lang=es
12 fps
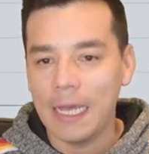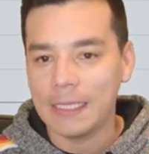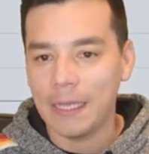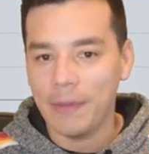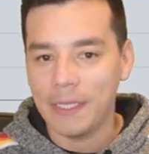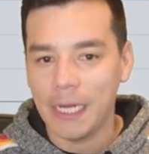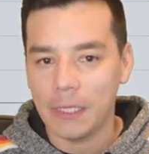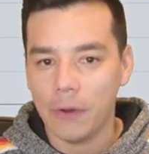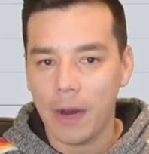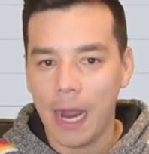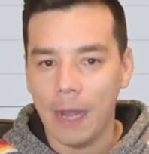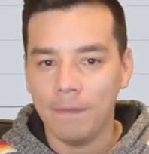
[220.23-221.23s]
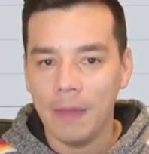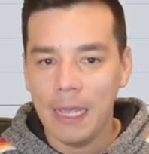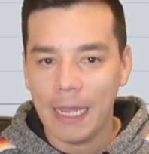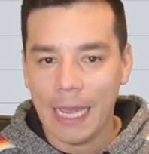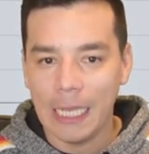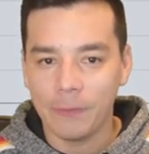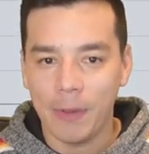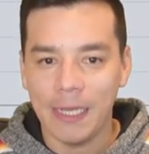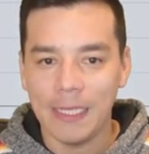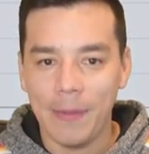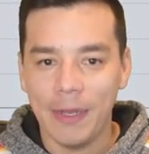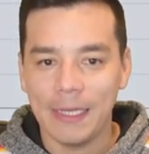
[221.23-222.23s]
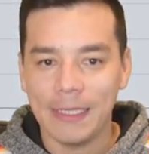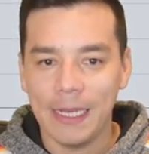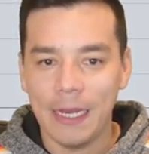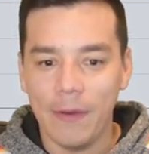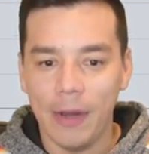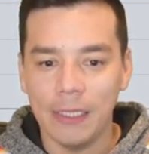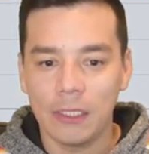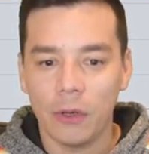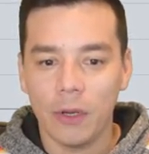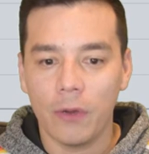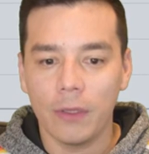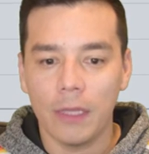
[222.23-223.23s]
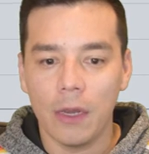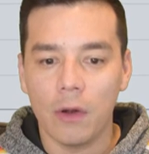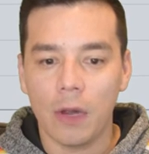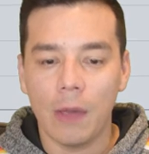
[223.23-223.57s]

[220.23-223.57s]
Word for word: este mechazo acá, que es precisamente ese nivel histórico anterior